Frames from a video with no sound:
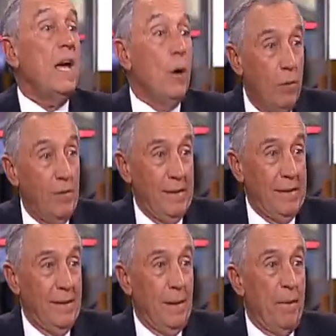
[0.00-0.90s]
eu,
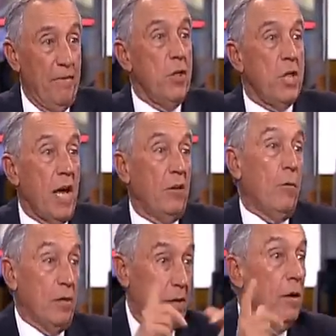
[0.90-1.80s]
privilegiado,
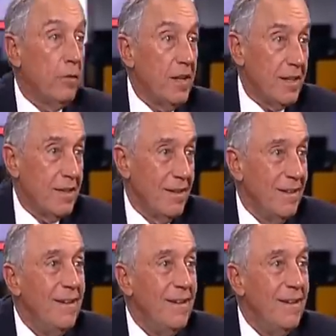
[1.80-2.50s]
coisa que não disse,